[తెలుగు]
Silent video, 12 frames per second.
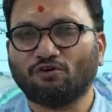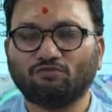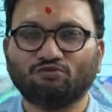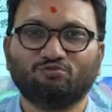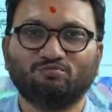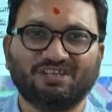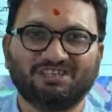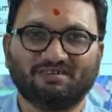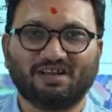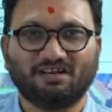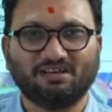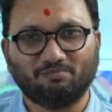నువ్వు
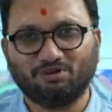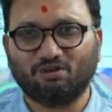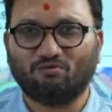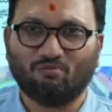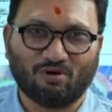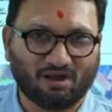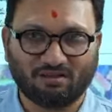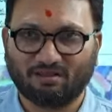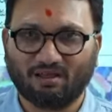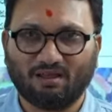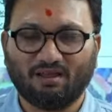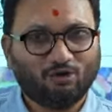చుమ్మేశ్వరి అని ఇప్పుడు నేను ఇప్పుడు
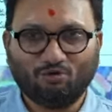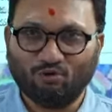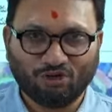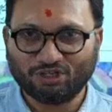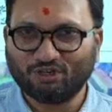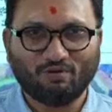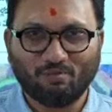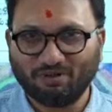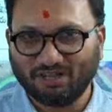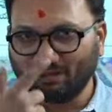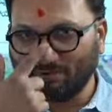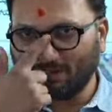మాట్లాడతాను నోటీసులు
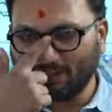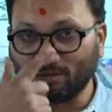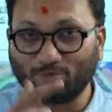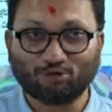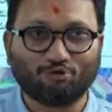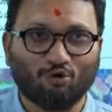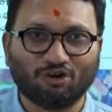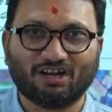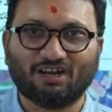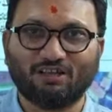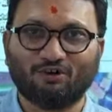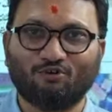పంపినంత మాత్రం సపోజ్ కోర్టు
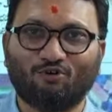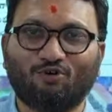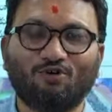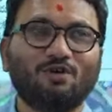అన్నదనుకో